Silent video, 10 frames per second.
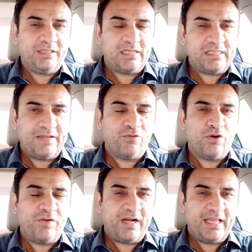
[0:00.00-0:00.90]
जिससे
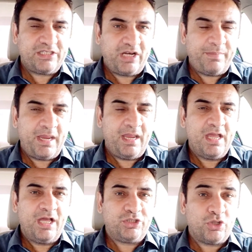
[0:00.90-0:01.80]
वो वनडे हिस्ट्री में
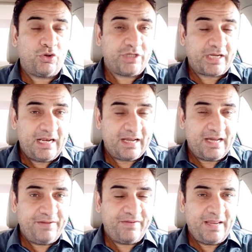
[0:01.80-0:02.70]
सौ छक्के
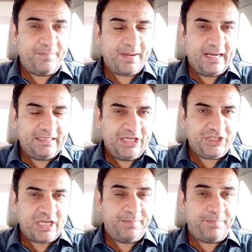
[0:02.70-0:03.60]
लगाने वाले
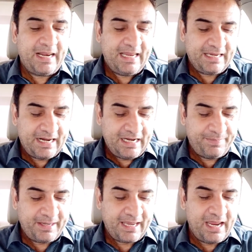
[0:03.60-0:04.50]
बांग्लादेश के पहले खिलाड़ी
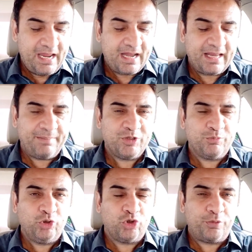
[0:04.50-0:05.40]
बन गए अगर हम
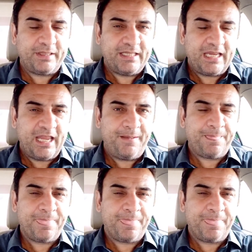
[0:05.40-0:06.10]
मजमू तौर पर देखें